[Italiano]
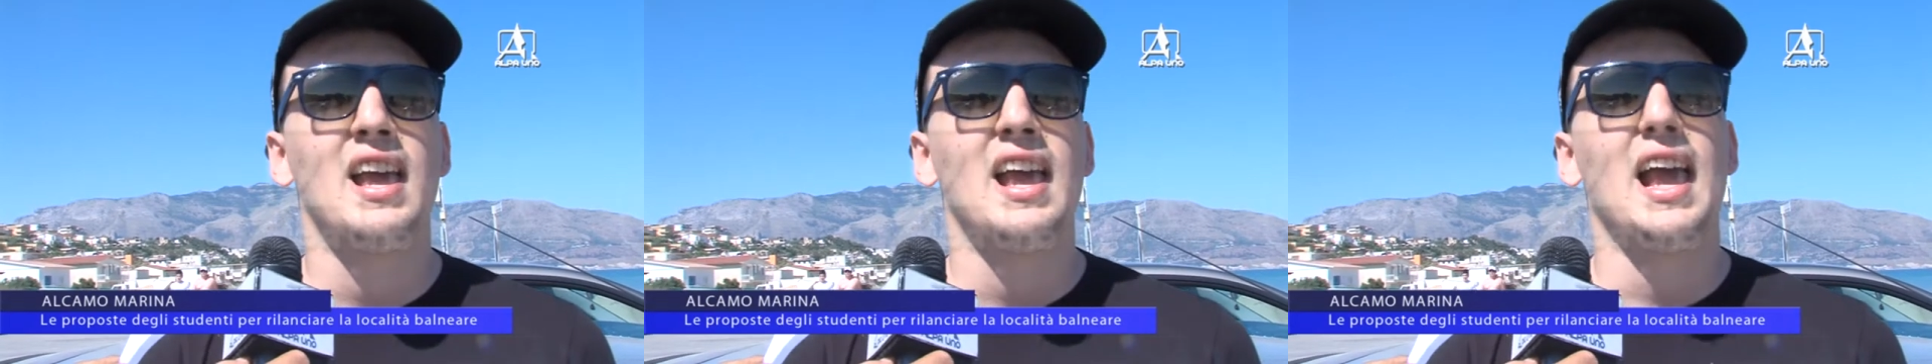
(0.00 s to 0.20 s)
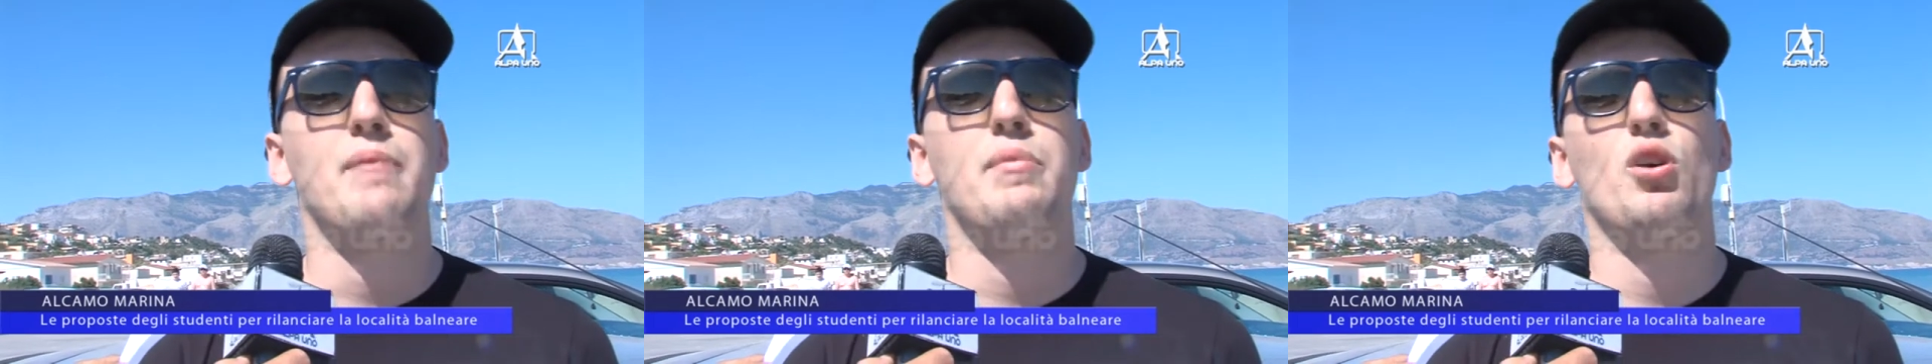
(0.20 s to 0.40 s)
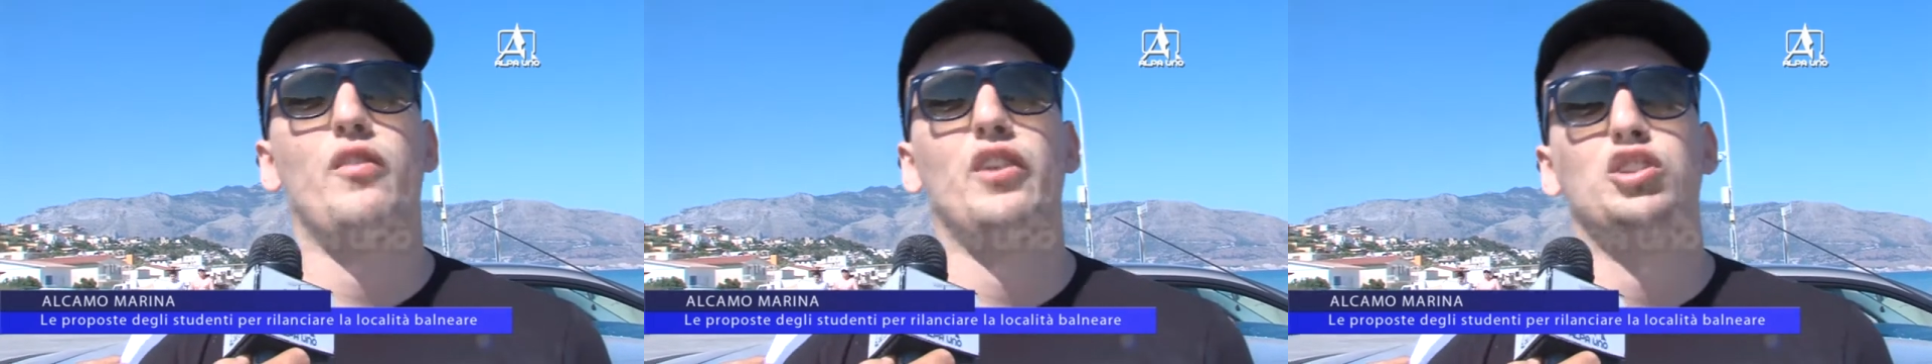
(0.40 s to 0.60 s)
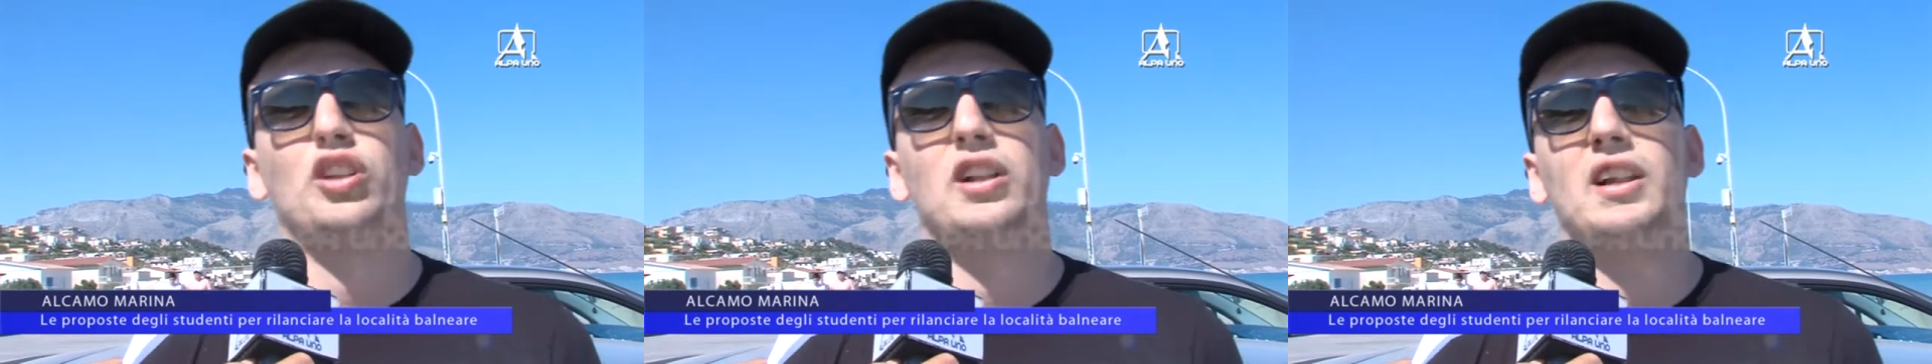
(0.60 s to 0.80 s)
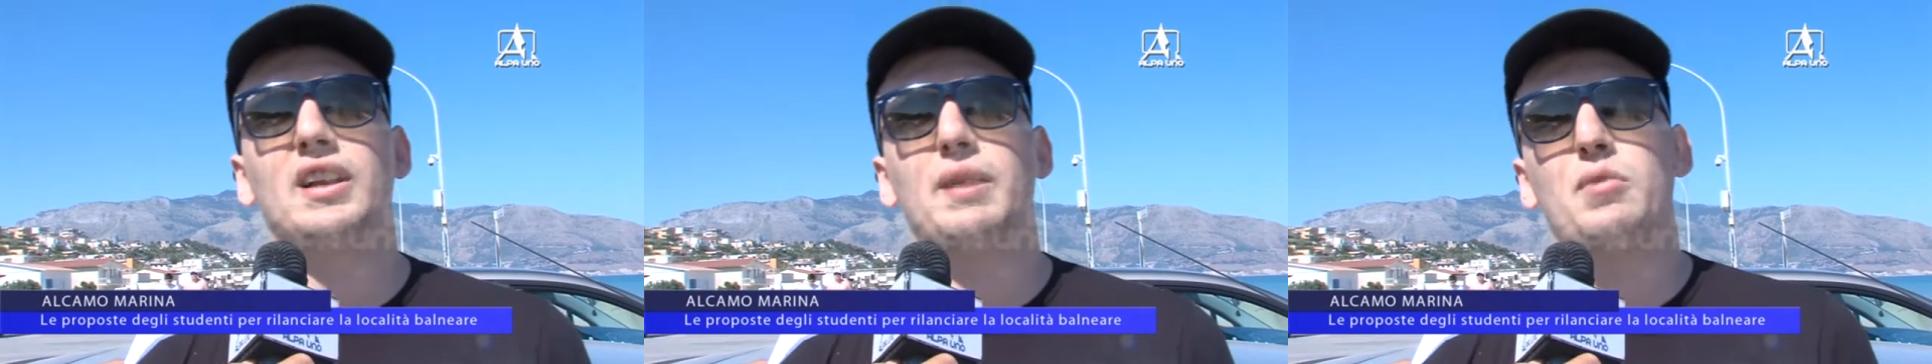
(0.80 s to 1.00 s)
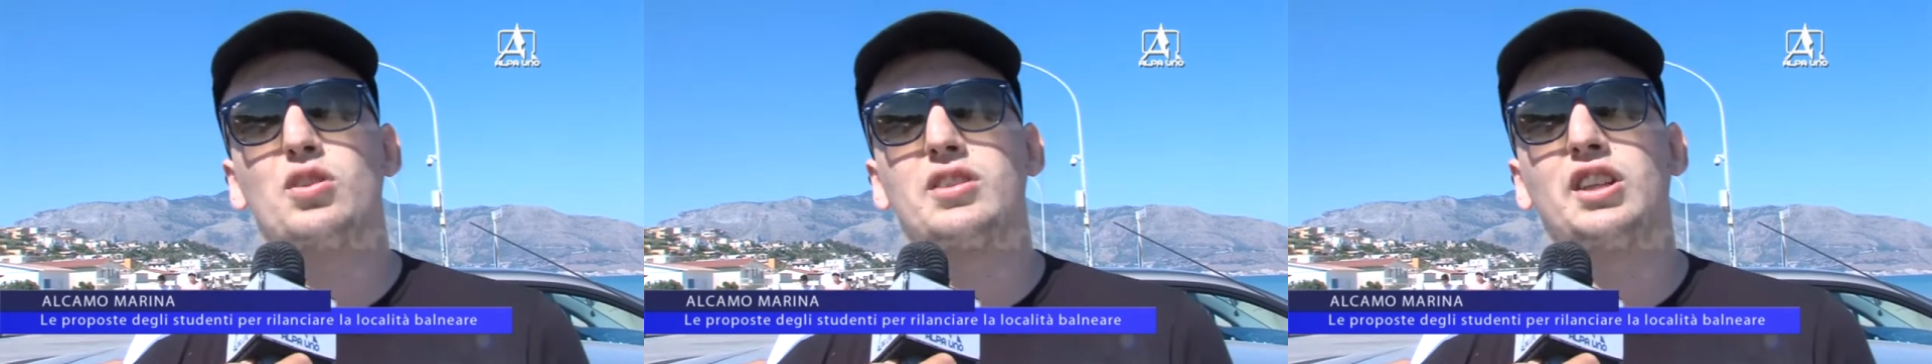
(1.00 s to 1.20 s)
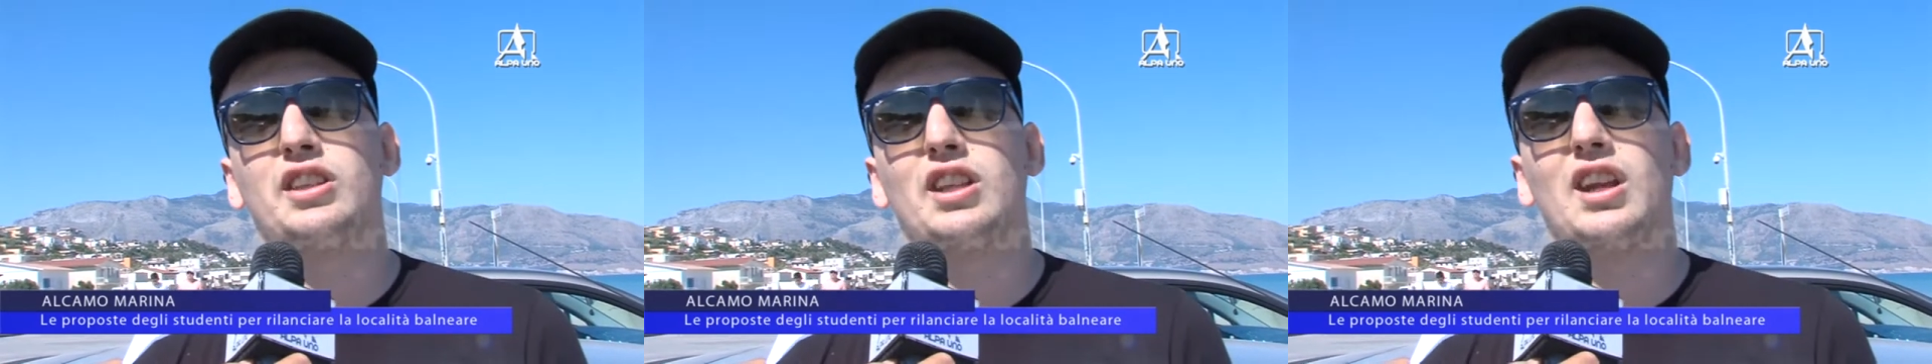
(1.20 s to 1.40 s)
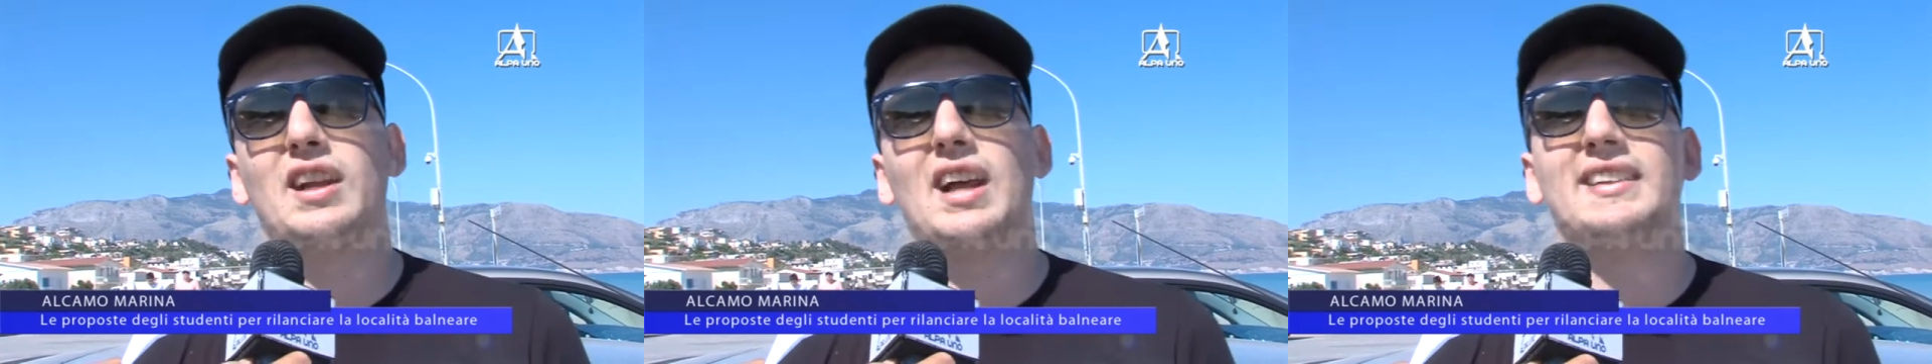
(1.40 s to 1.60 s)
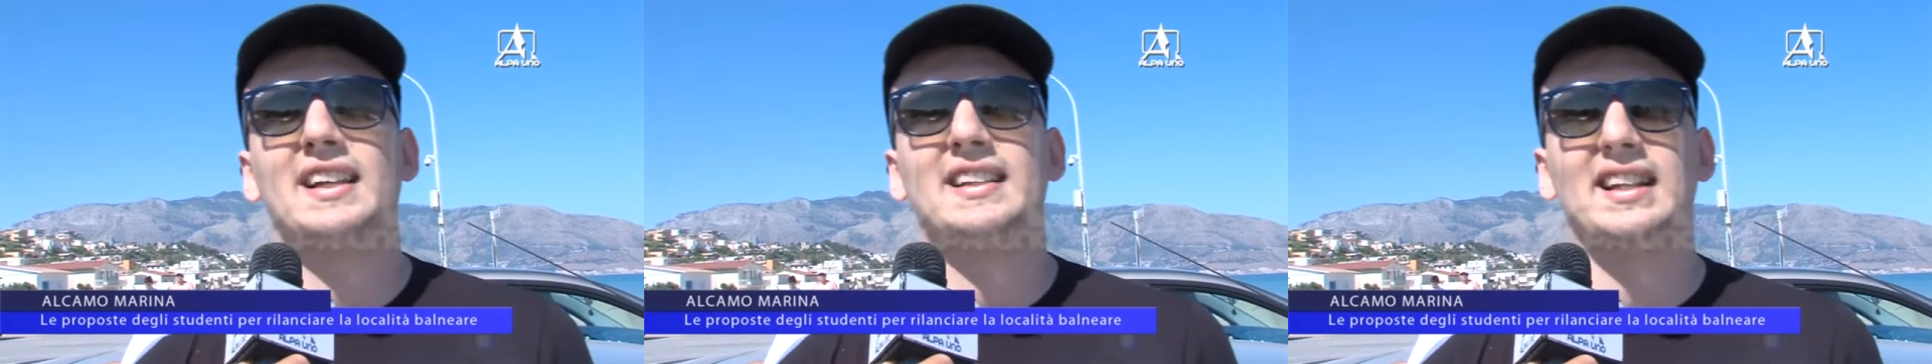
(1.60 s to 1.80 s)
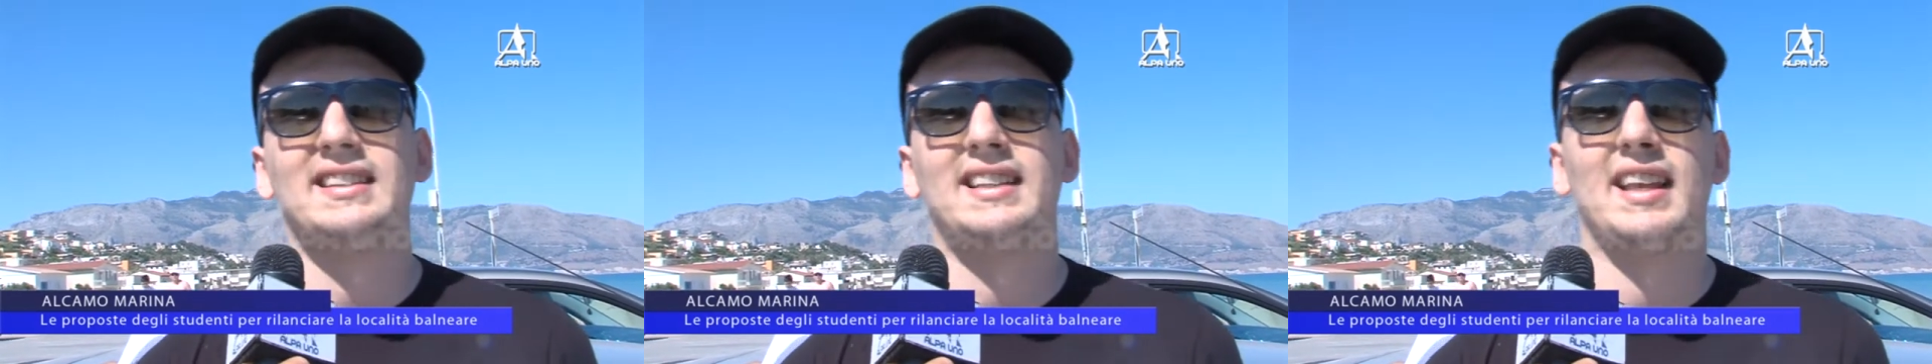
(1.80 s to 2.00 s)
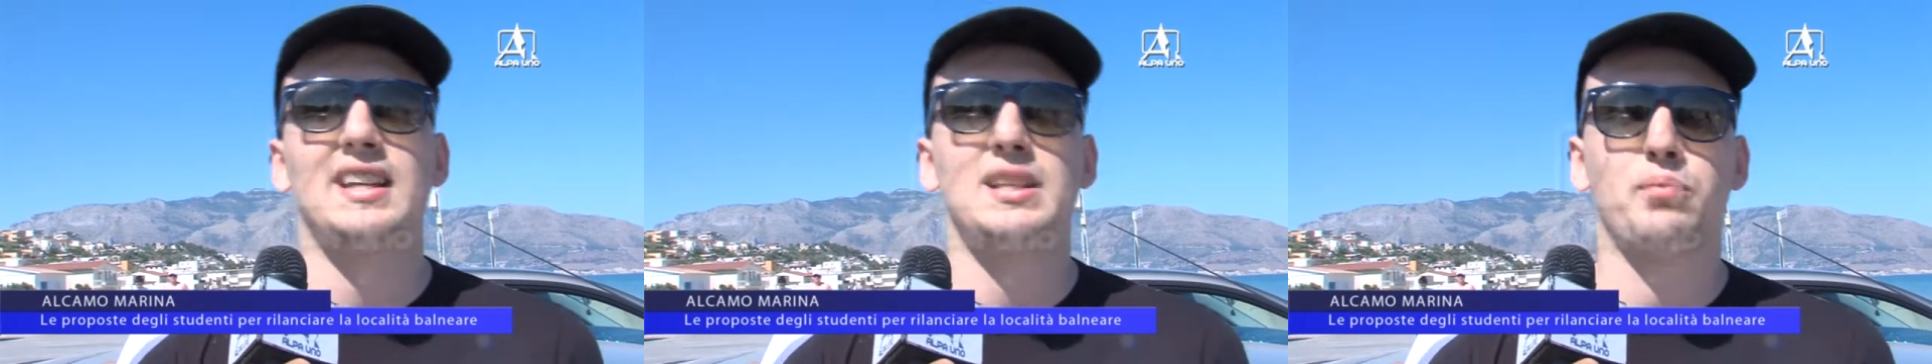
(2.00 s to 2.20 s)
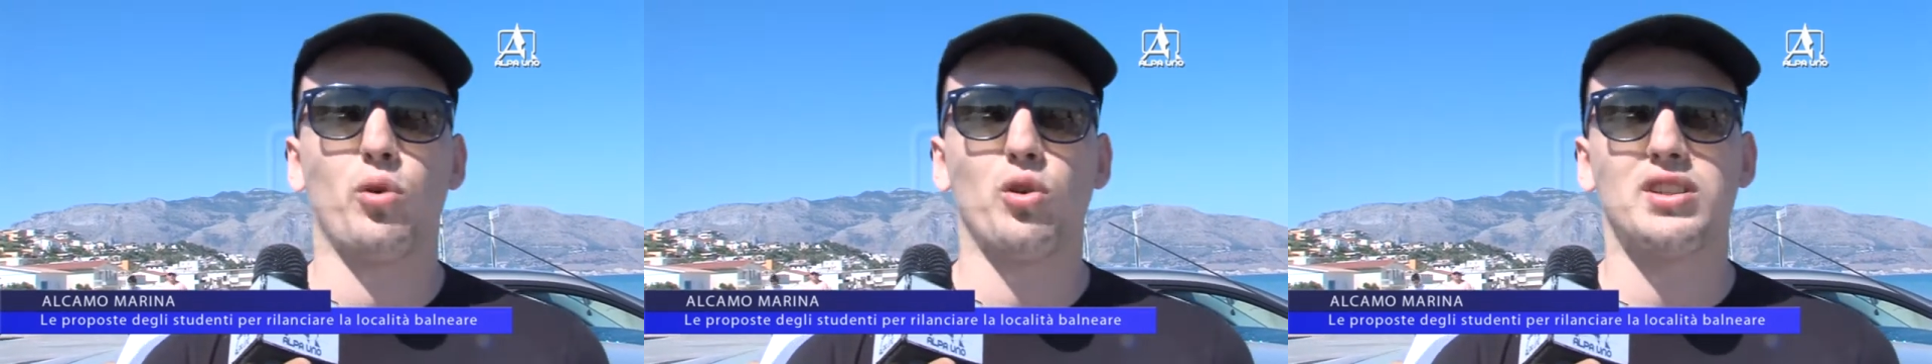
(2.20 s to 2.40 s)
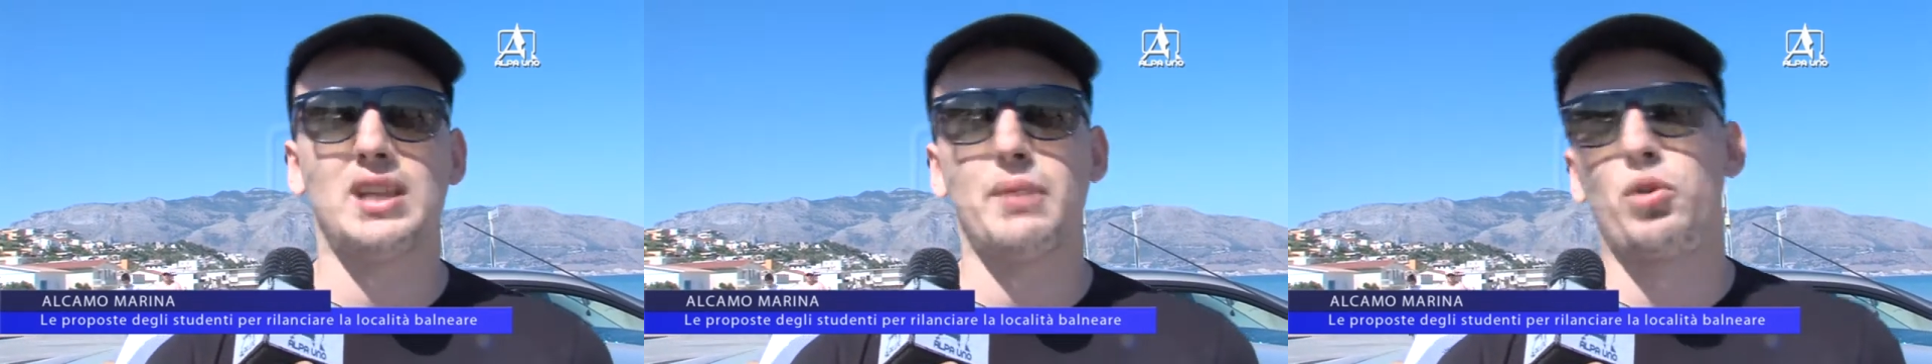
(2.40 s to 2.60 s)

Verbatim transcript: e abbiamo, fatto, abbiamo scritto altrettante risposte,